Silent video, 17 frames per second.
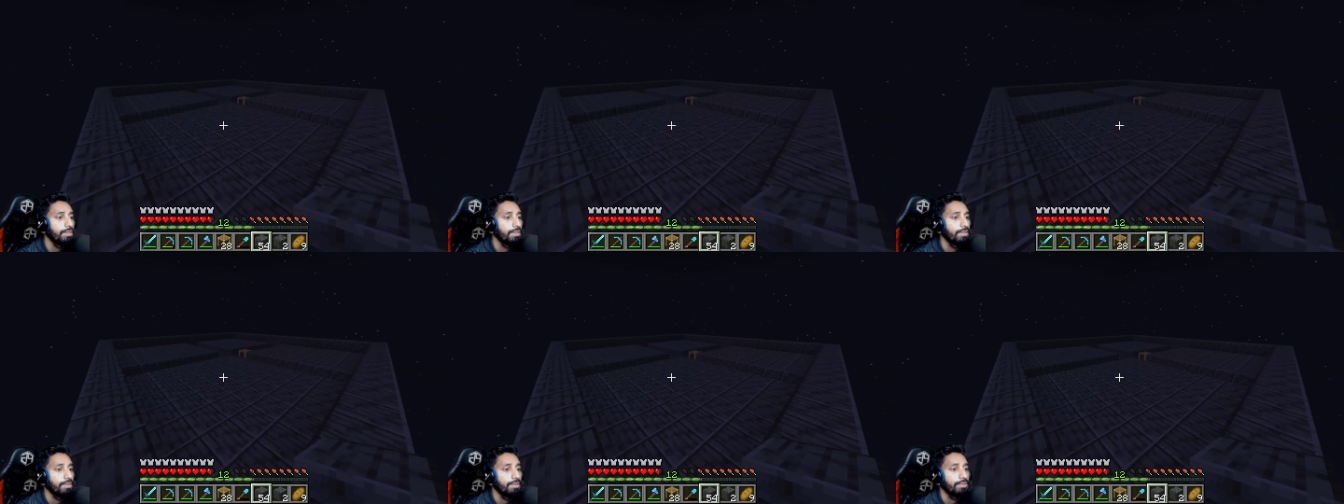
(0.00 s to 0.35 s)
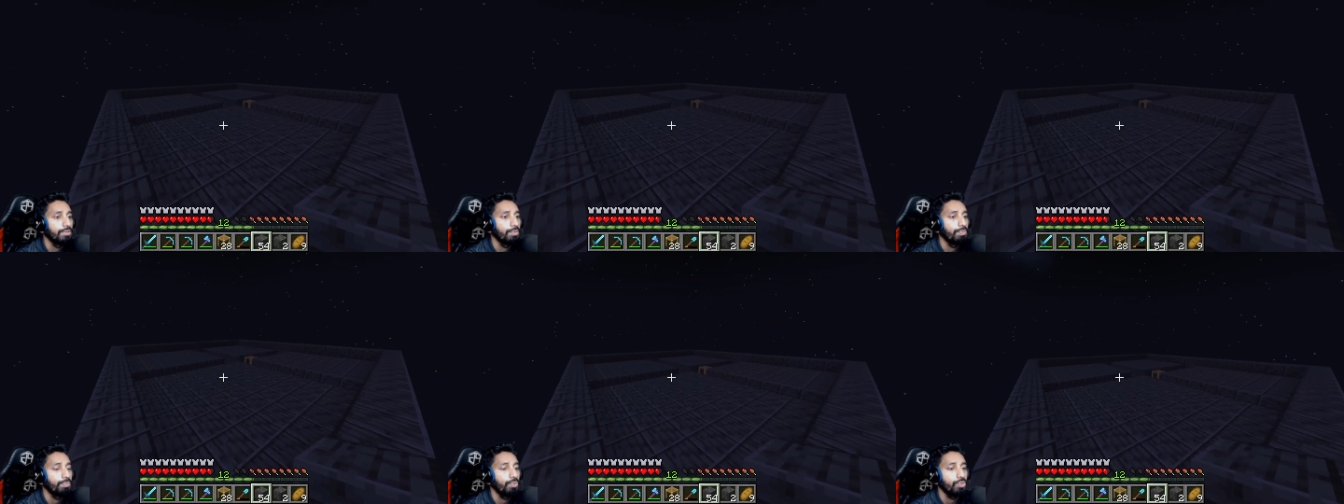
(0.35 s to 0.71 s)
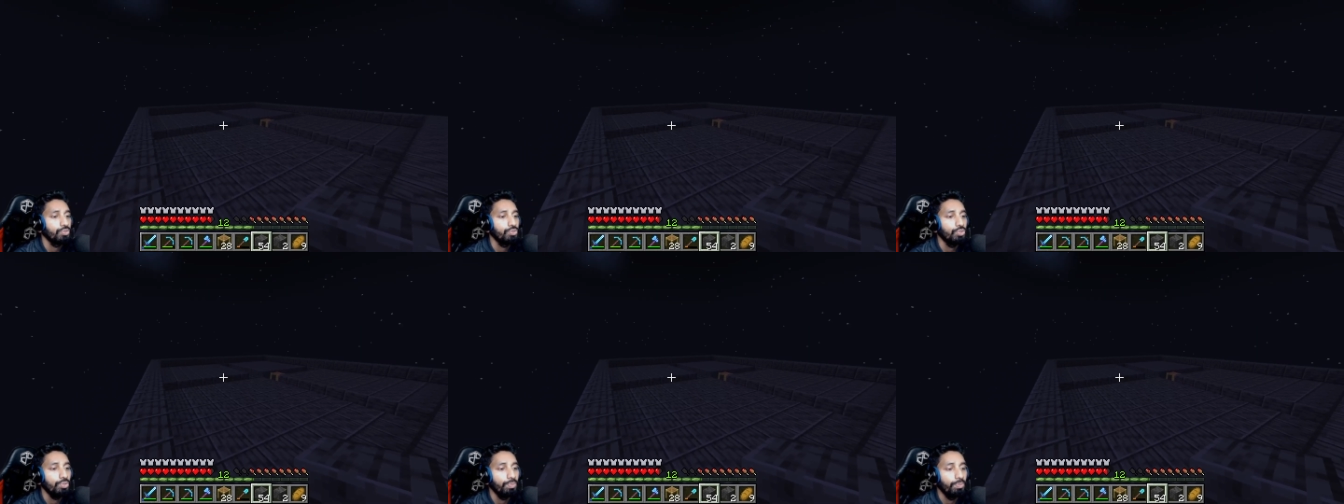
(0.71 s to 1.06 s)
তো
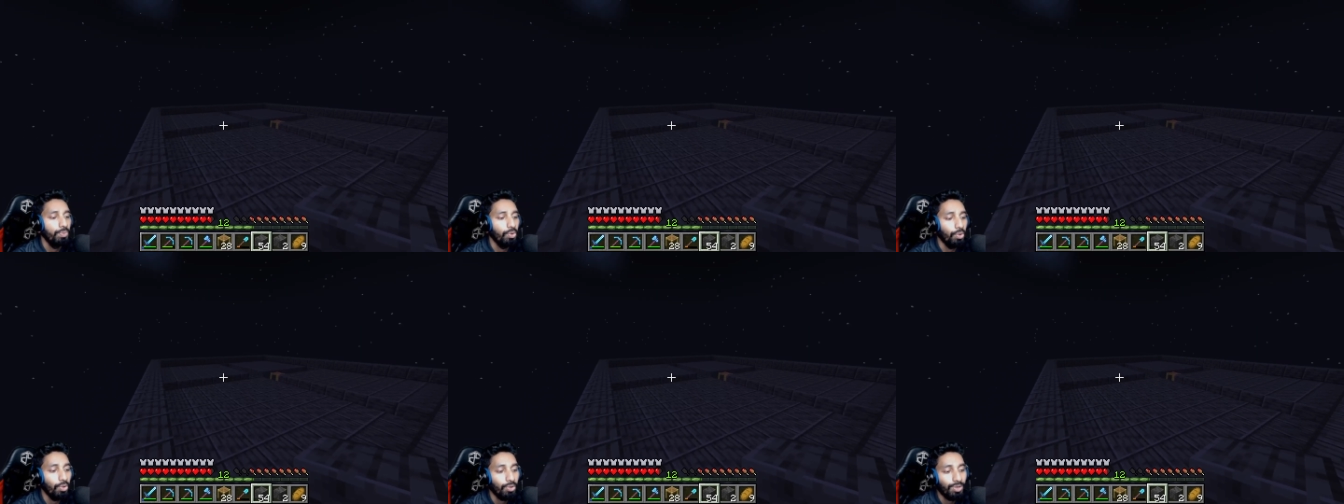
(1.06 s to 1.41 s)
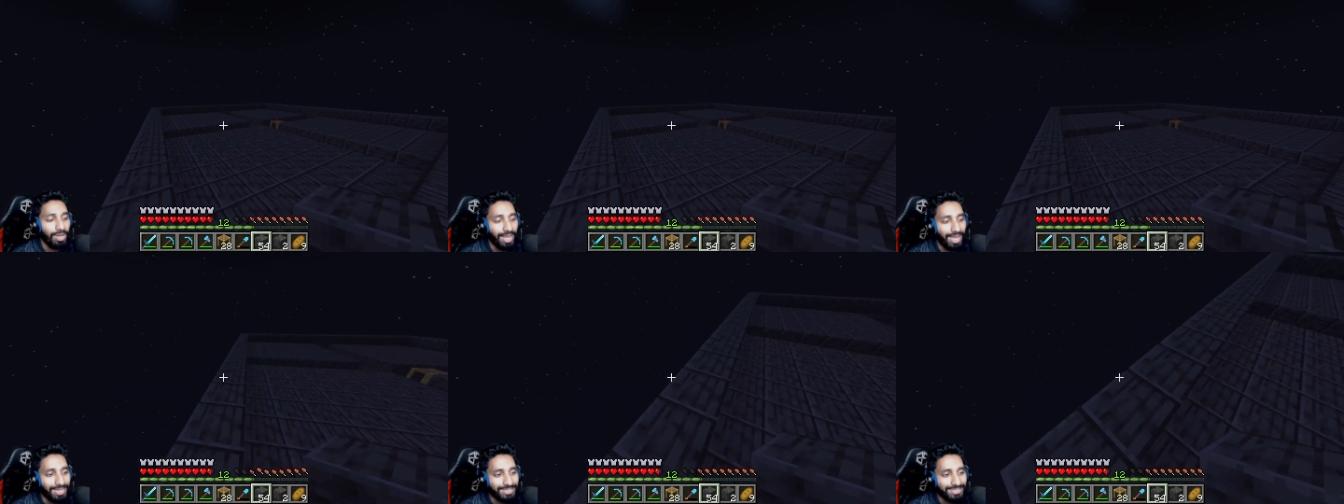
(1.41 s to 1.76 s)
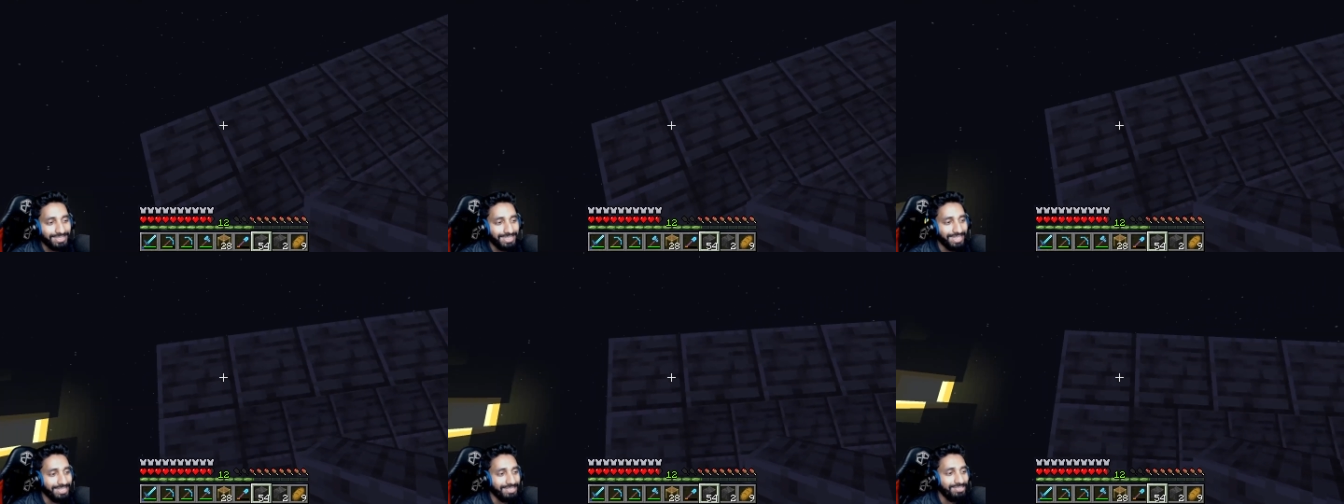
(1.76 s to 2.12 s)
প্রচুর ব্লক লাগছে
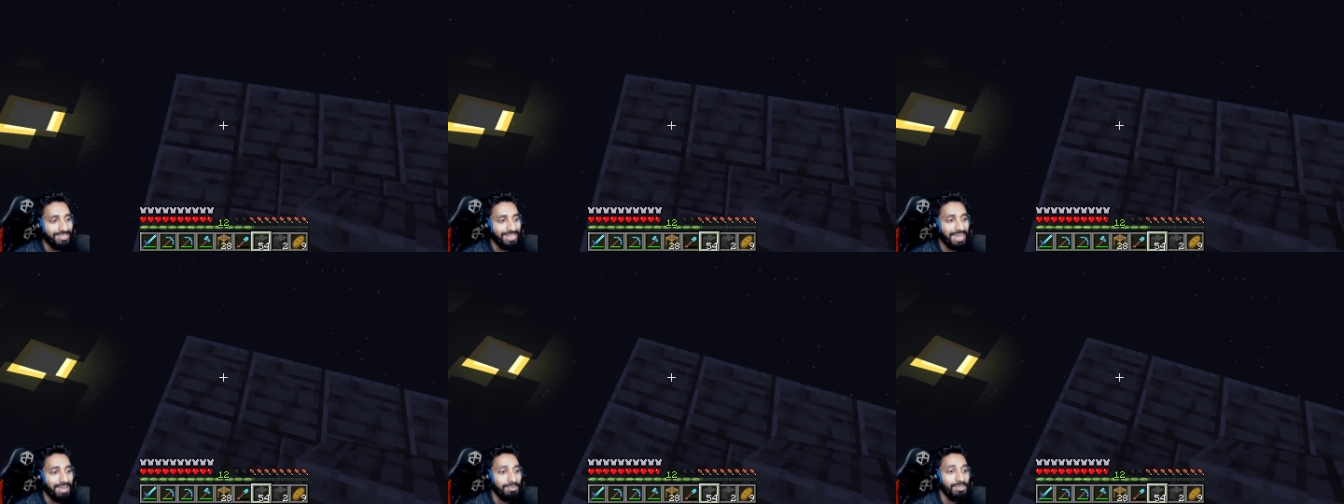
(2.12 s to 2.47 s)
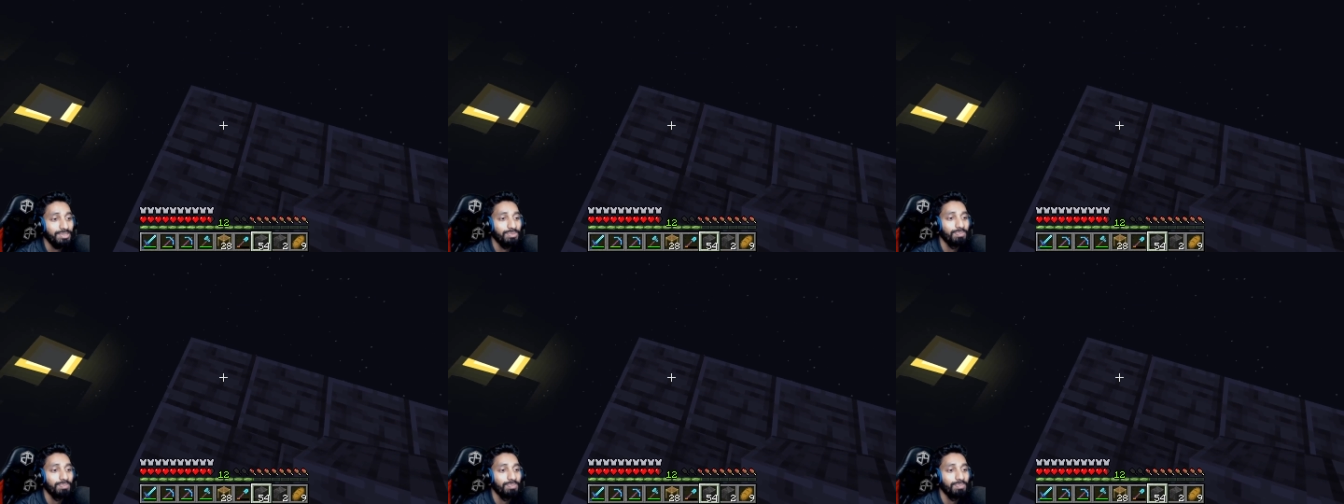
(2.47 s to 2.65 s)
অ্যাকচুয়ালি আমি